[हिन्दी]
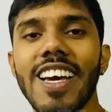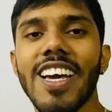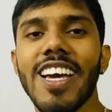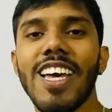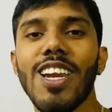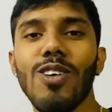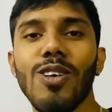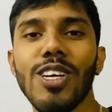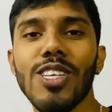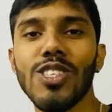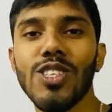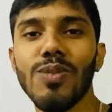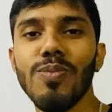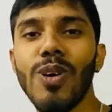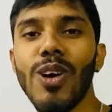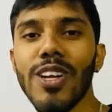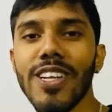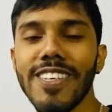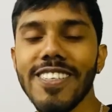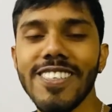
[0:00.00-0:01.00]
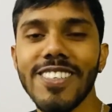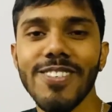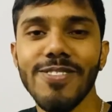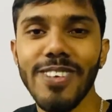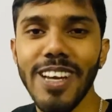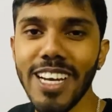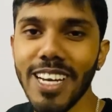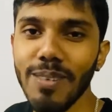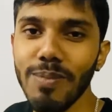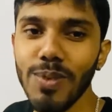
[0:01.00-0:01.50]
हेलो गाइज गुड मॉर्निंग
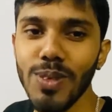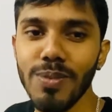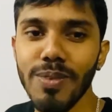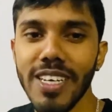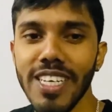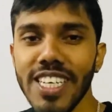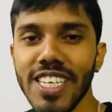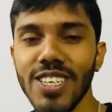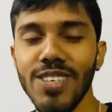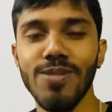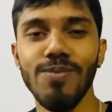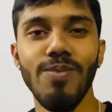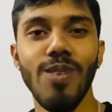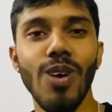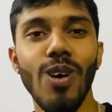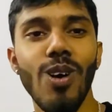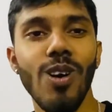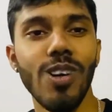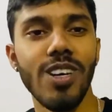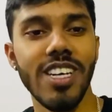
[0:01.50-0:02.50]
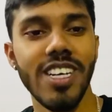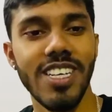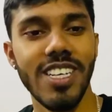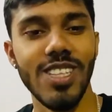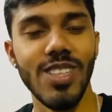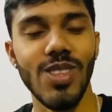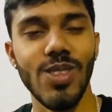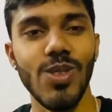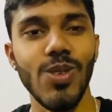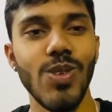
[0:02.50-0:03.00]
वेलकम टू माय न्यू ब्लॉग
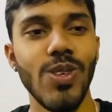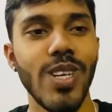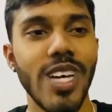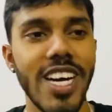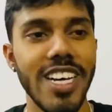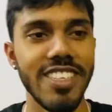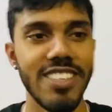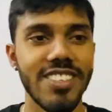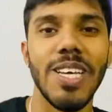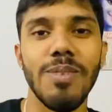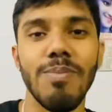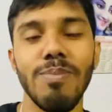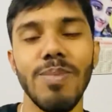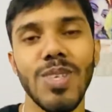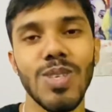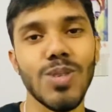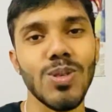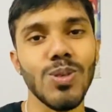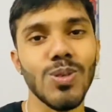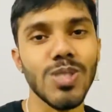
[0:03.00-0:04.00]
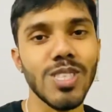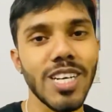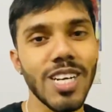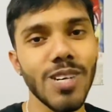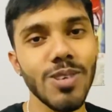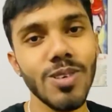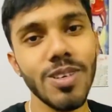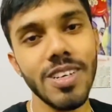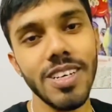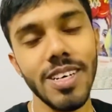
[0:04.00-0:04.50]
तो गाइज मैं सोच रहा
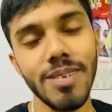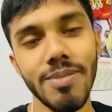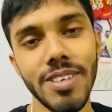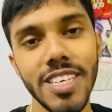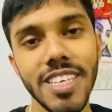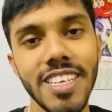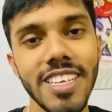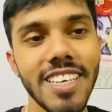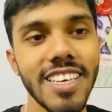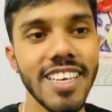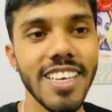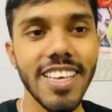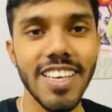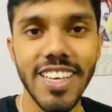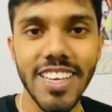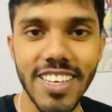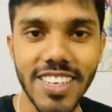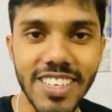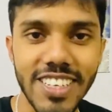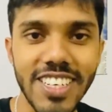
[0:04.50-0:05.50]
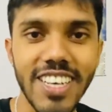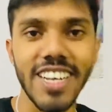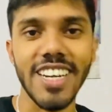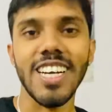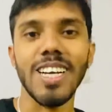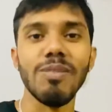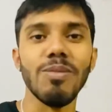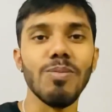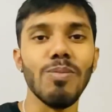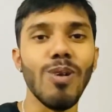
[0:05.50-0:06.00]
हूँ अभी घर
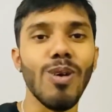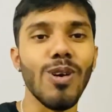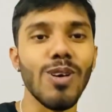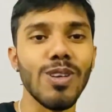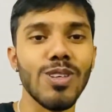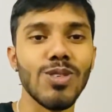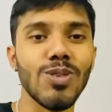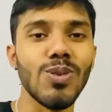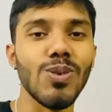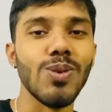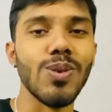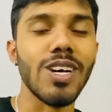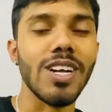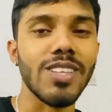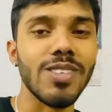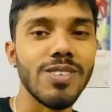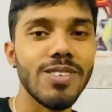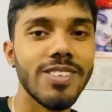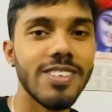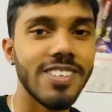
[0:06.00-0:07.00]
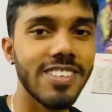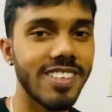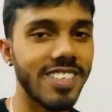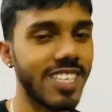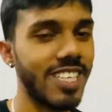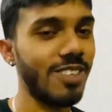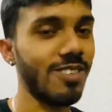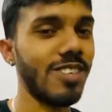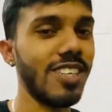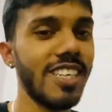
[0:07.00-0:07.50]
का भी ब्लॉगिंग शुरू कर दूँ
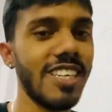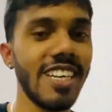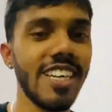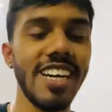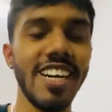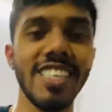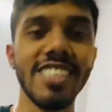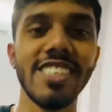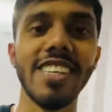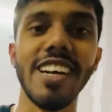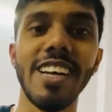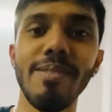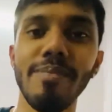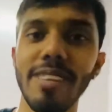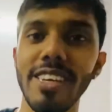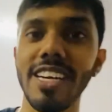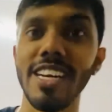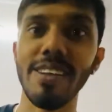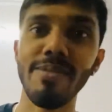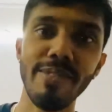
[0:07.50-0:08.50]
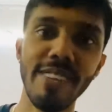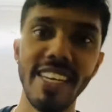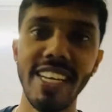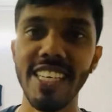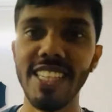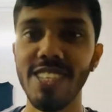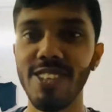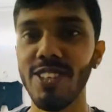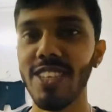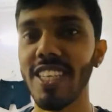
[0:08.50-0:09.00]
क्योंकि आजकल मैं घर में ही
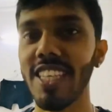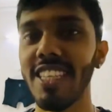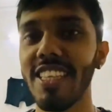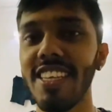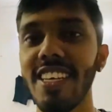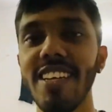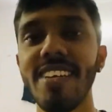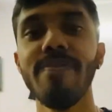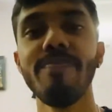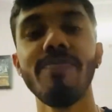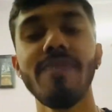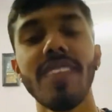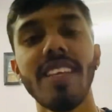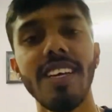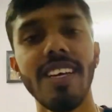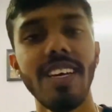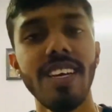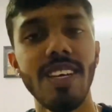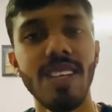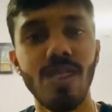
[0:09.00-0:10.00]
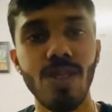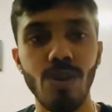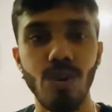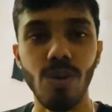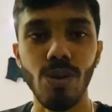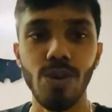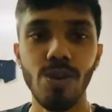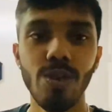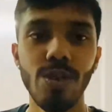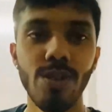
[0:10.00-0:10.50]
रहता हूँ ज़्यादातर तो
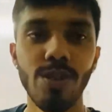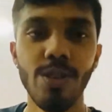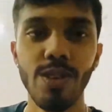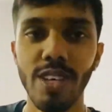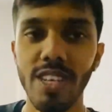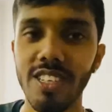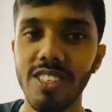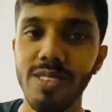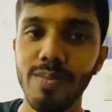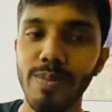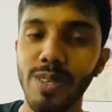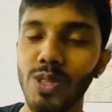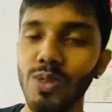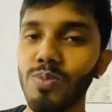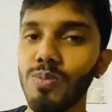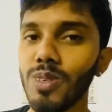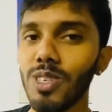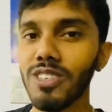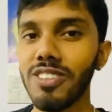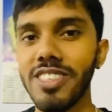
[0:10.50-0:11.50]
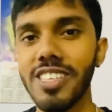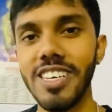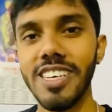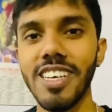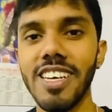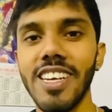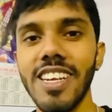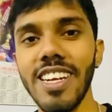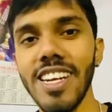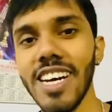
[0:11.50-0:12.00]
गैस मैं तो मस्त
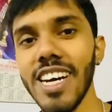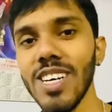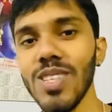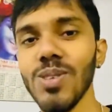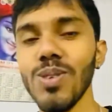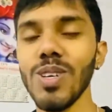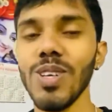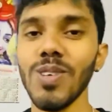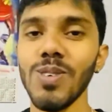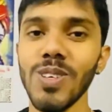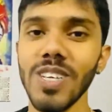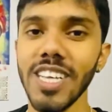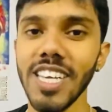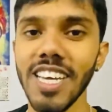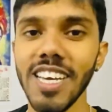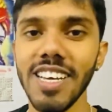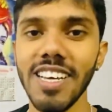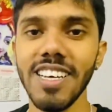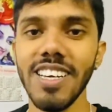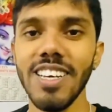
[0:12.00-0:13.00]
नहा धो के उठ गया